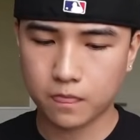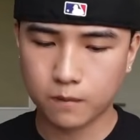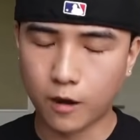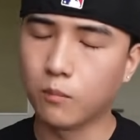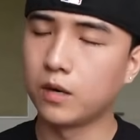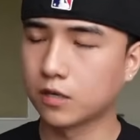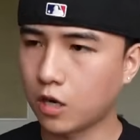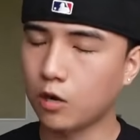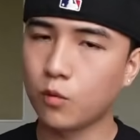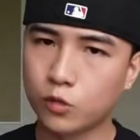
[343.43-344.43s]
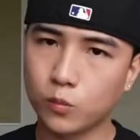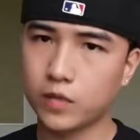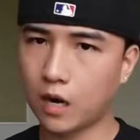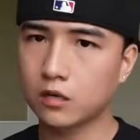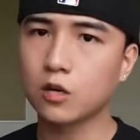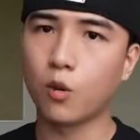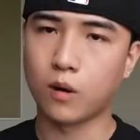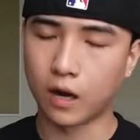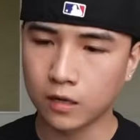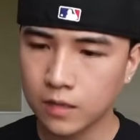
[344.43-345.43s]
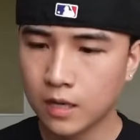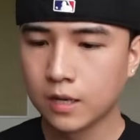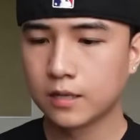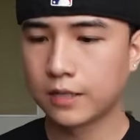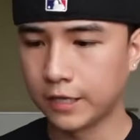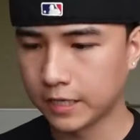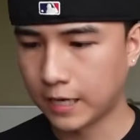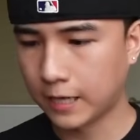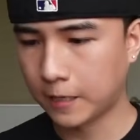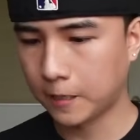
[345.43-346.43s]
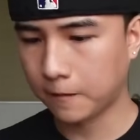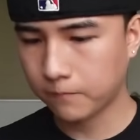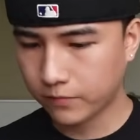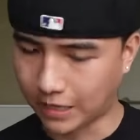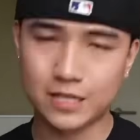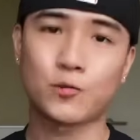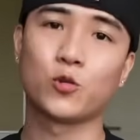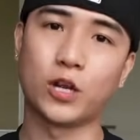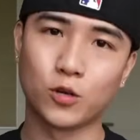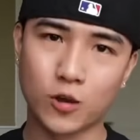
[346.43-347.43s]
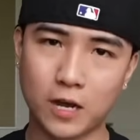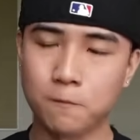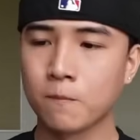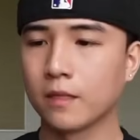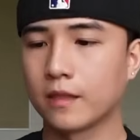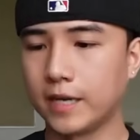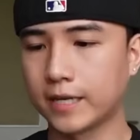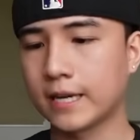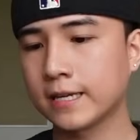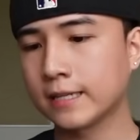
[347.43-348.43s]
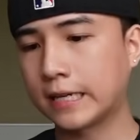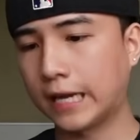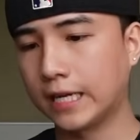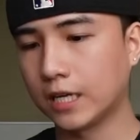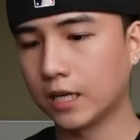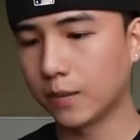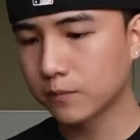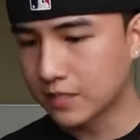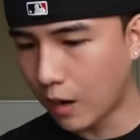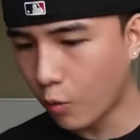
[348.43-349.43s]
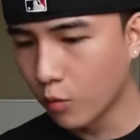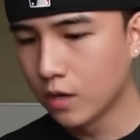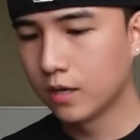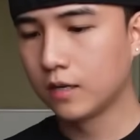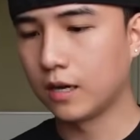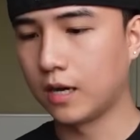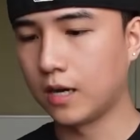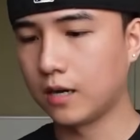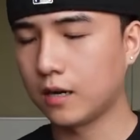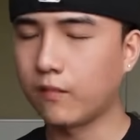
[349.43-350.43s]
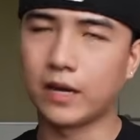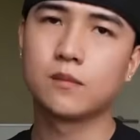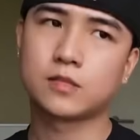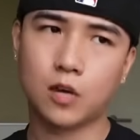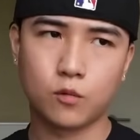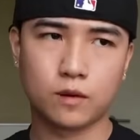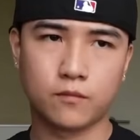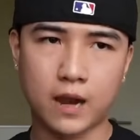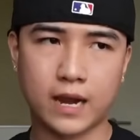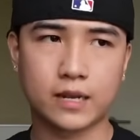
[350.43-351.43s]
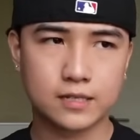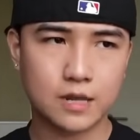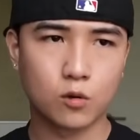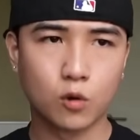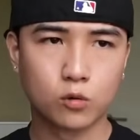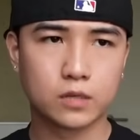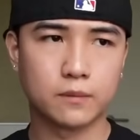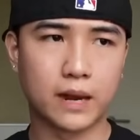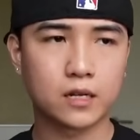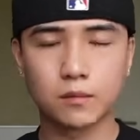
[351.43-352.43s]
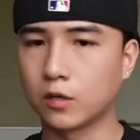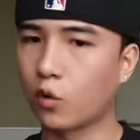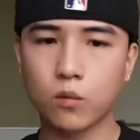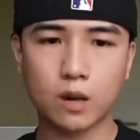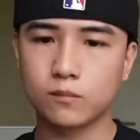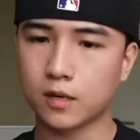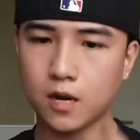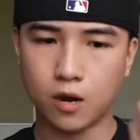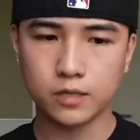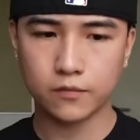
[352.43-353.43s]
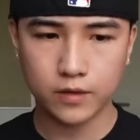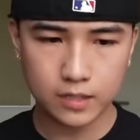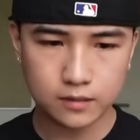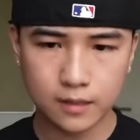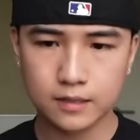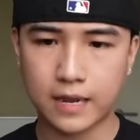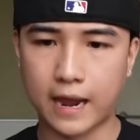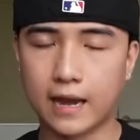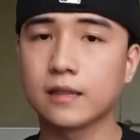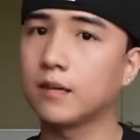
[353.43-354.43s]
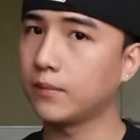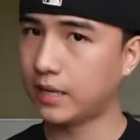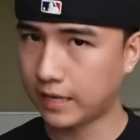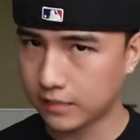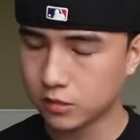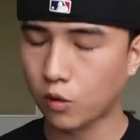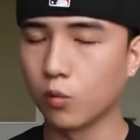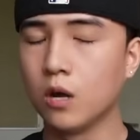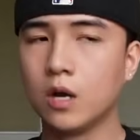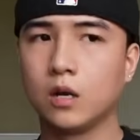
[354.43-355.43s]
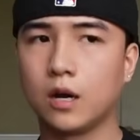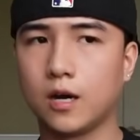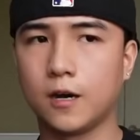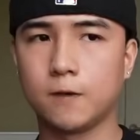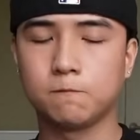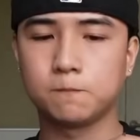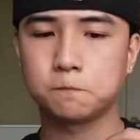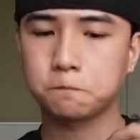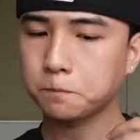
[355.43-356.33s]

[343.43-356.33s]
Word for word: bọn mình có một chút gì đó rất hụt hẫng thì uh, kể tiếp câu chuyện luôn ha thì cái ngày hôm sau uh, không phải hôm sau mà vài ngày sau luôn thì bản thân mình cũng không có nói gì với anh Tân cả anh Tân bên AI Store uh,